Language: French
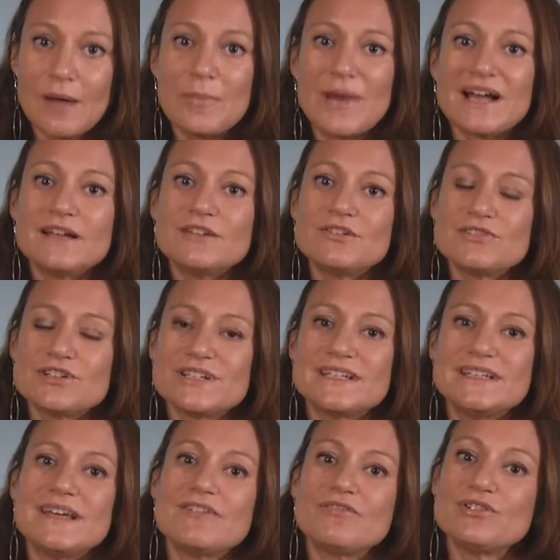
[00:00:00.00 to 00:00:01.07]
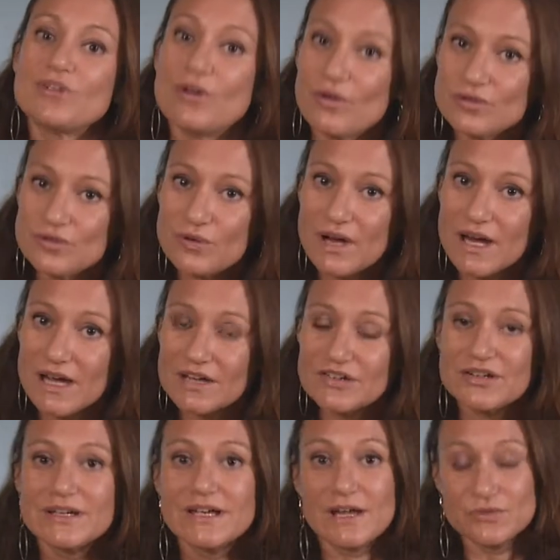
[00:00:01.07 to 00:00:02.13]
à parler de votre idée à votre
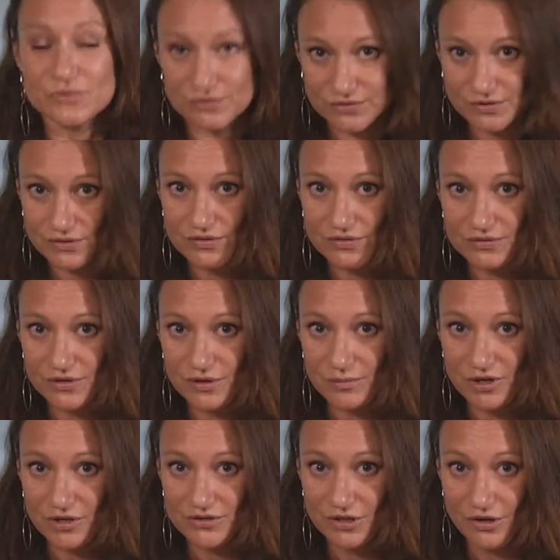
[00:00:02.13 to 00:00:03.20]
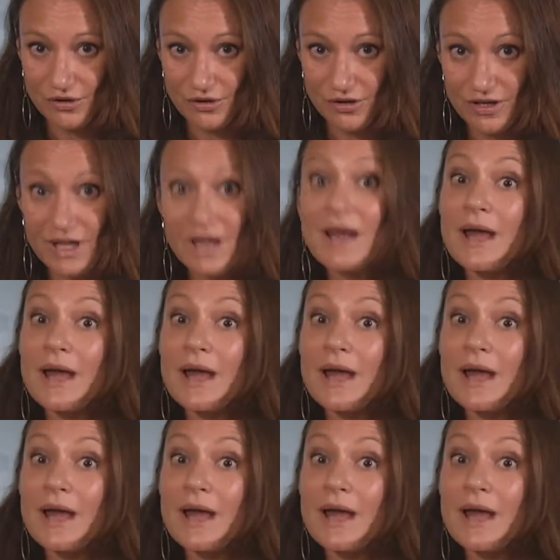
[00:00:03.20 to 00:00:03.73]
entourage et à d'autres entrepreneurs.